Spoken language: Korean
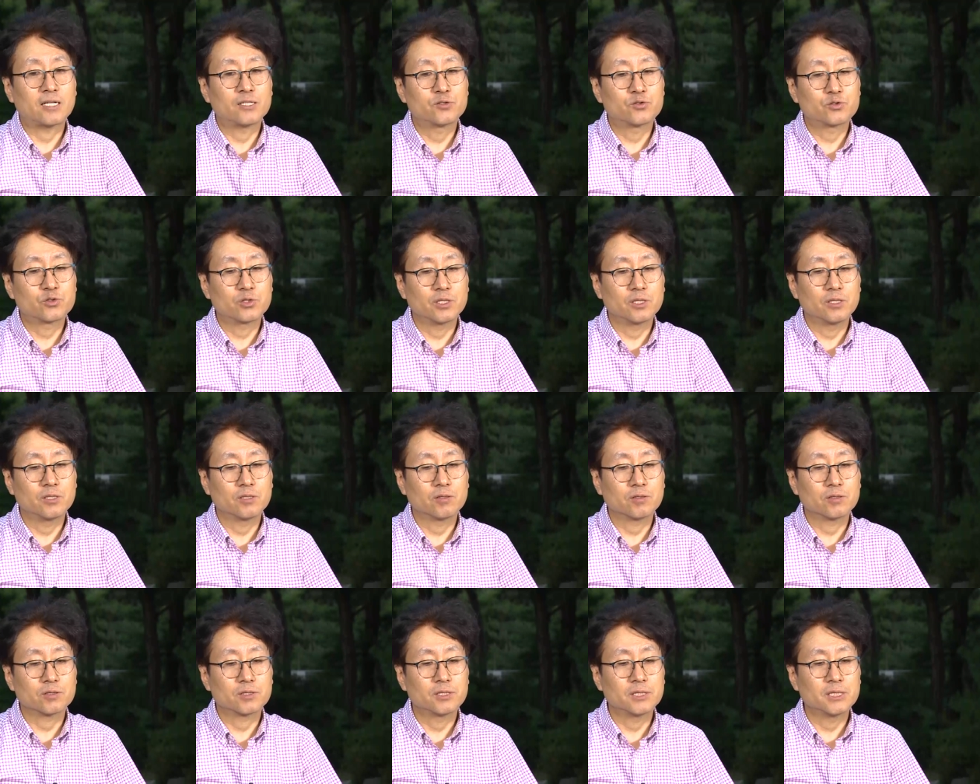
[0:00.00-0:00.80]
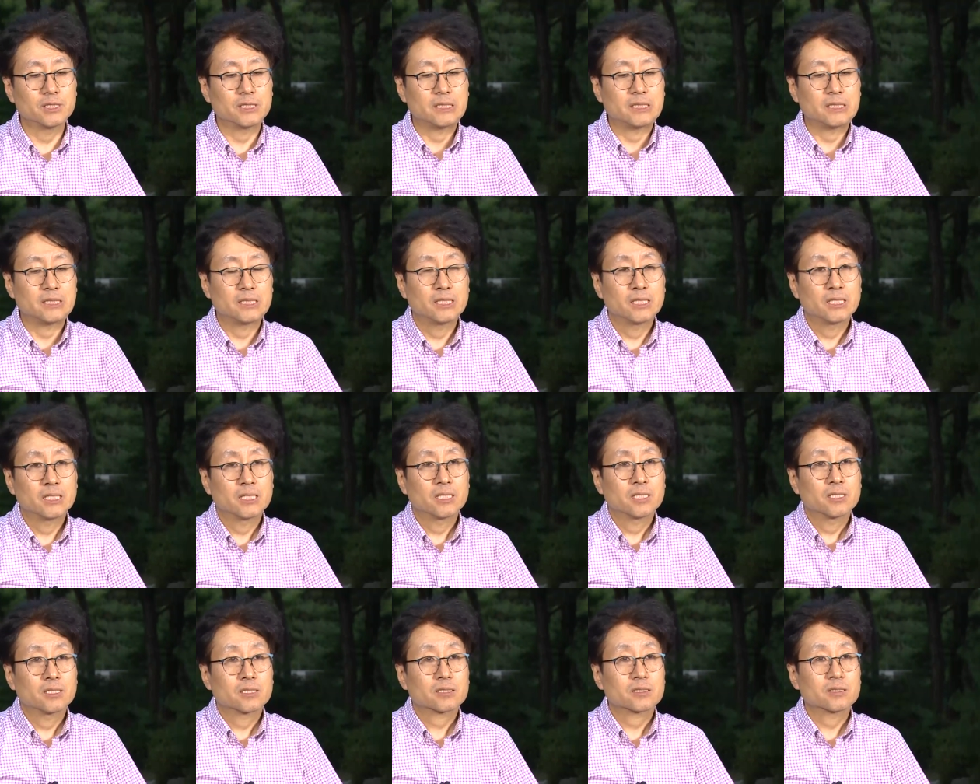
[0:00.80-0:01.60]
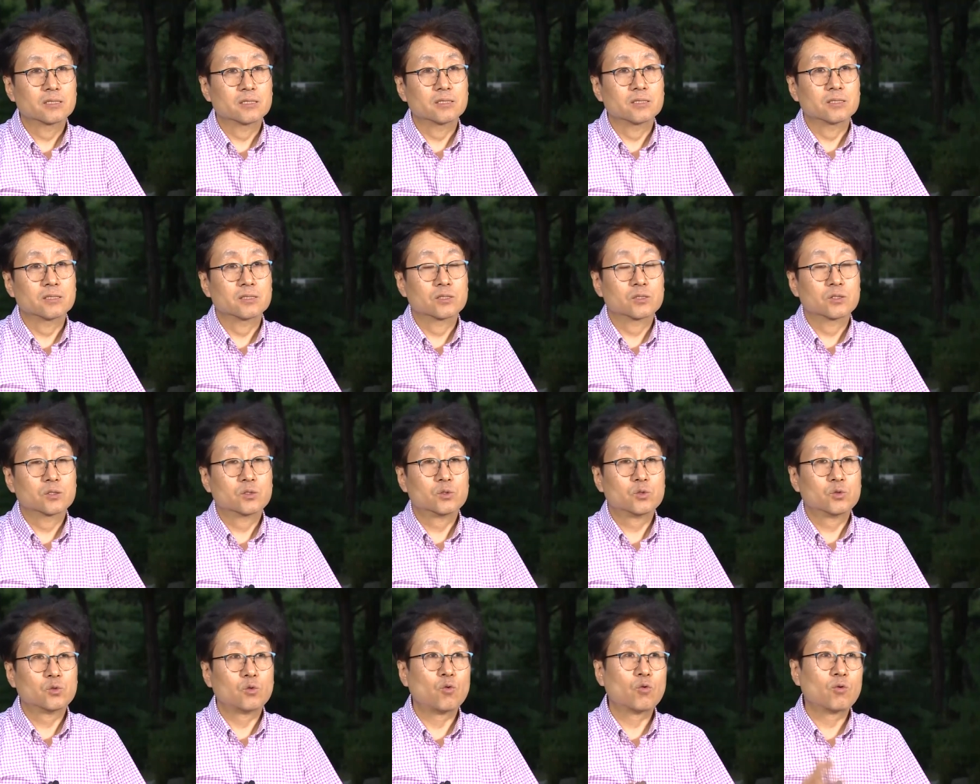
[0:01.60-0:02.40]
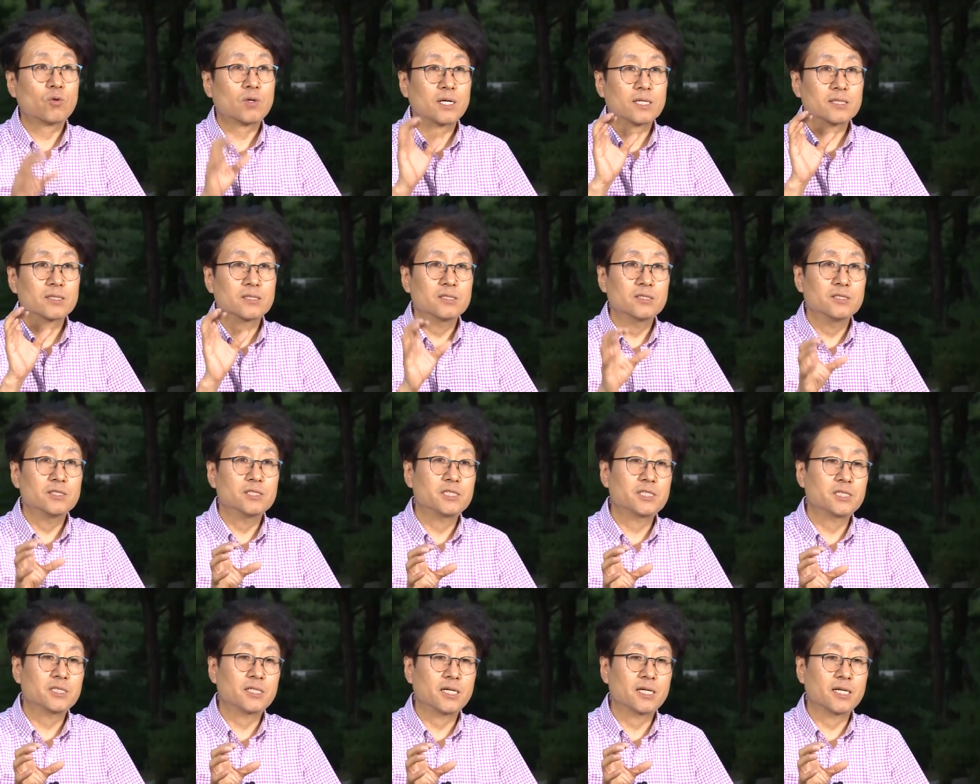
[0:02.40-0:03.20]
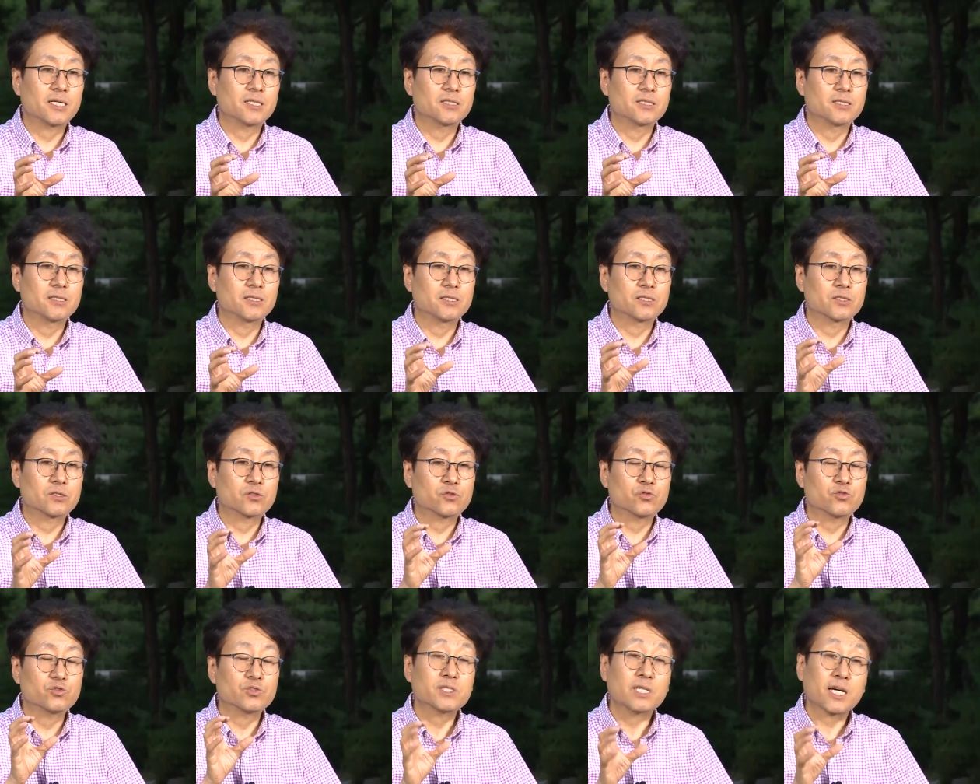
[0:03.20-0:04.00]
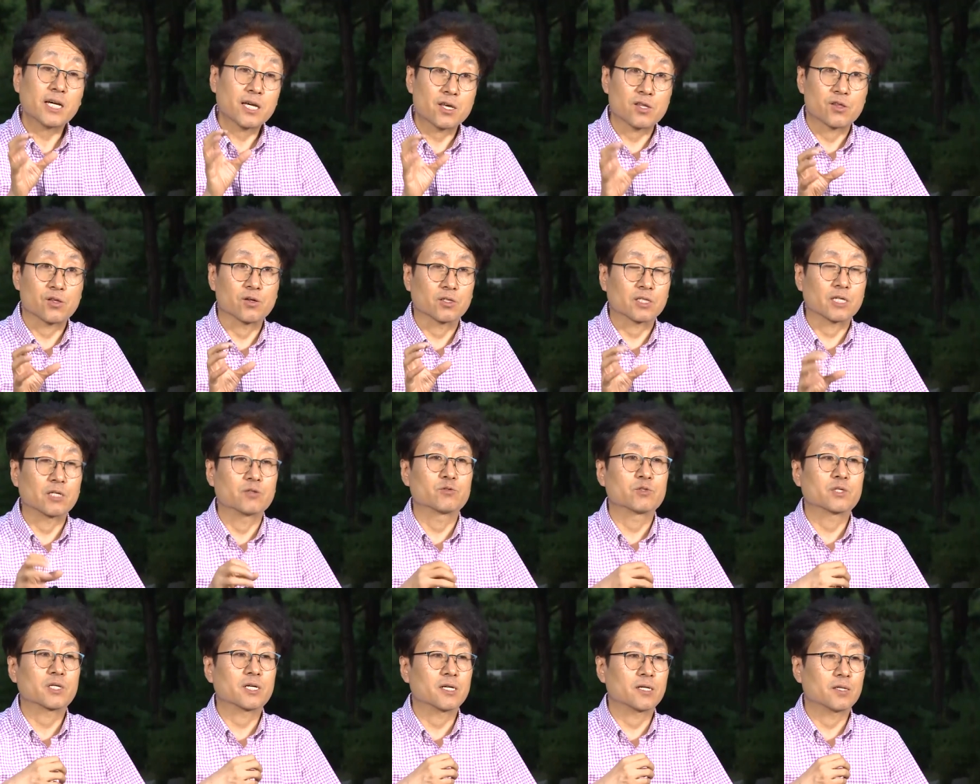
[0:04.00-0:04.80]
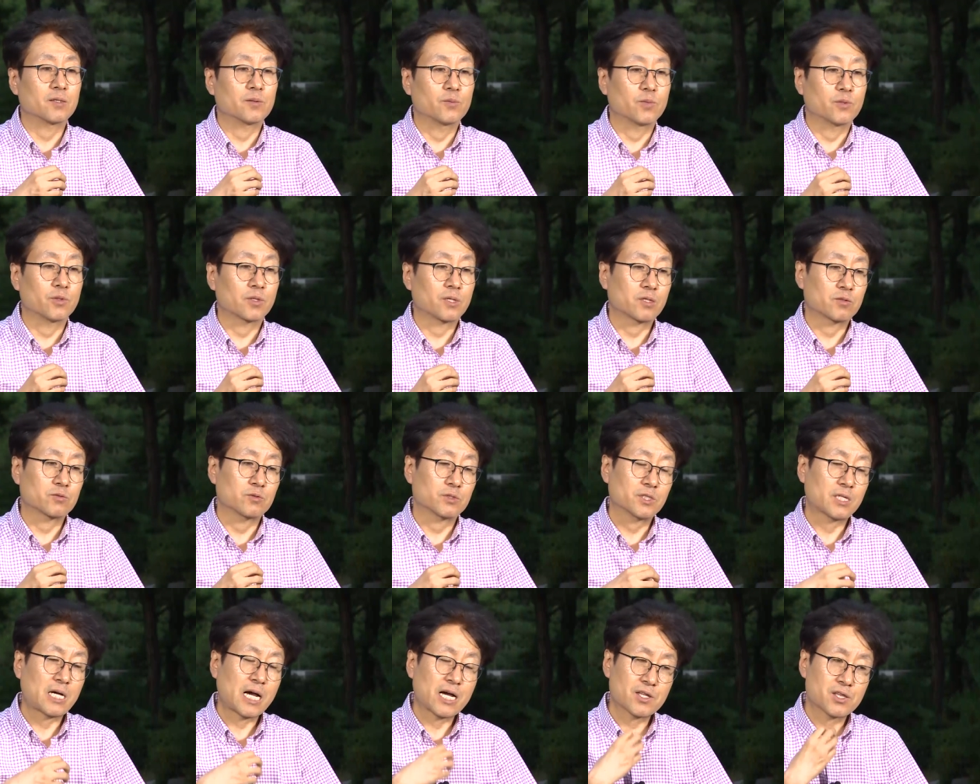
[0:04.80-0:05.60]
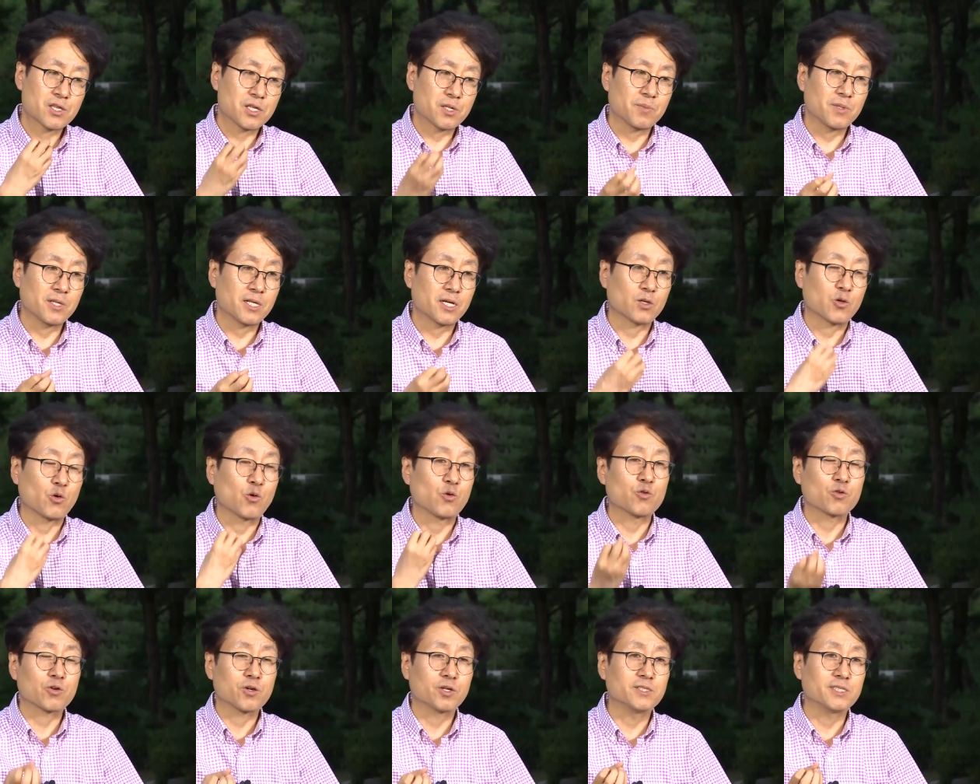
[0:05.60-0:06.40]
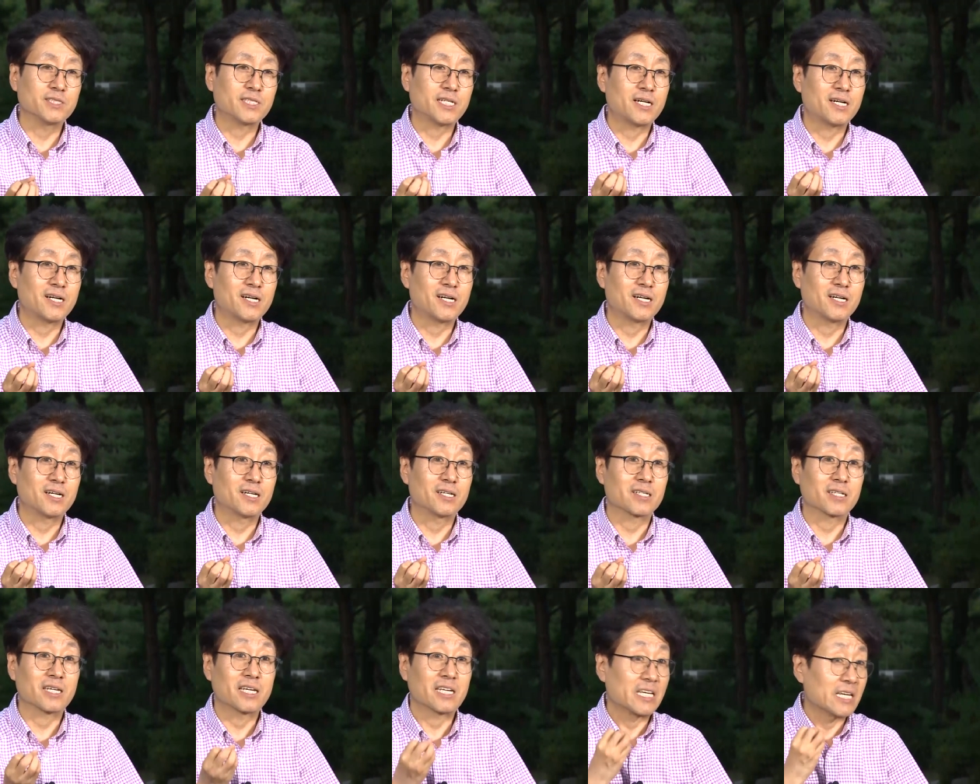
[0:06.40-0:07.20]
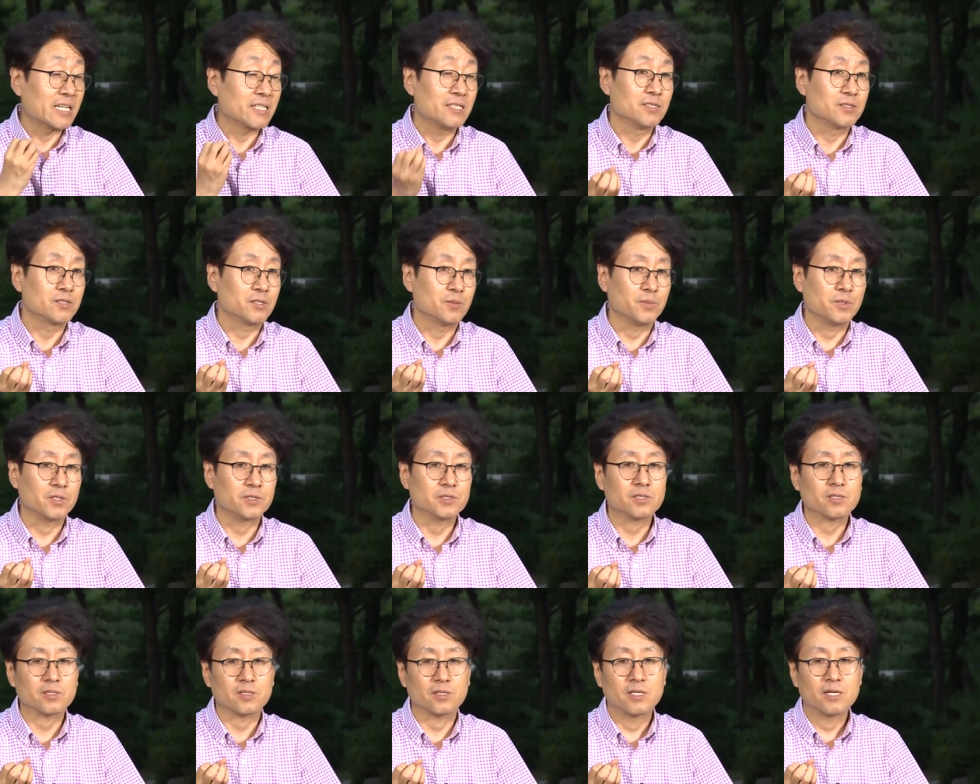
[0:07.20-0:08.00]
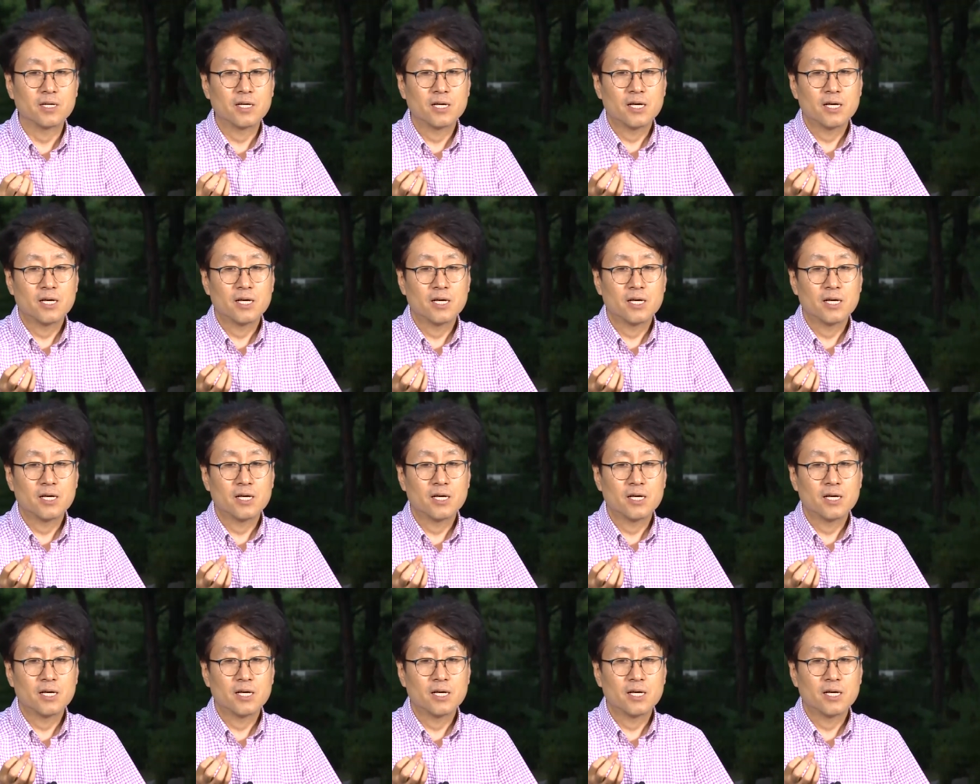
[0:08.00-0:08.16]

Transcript: 알 수 있는 것은 그 똑같은 시간을 투자해서 그러니까 우리가 뭐라 그러지 학습이나 교육 현장의 예를 들면요.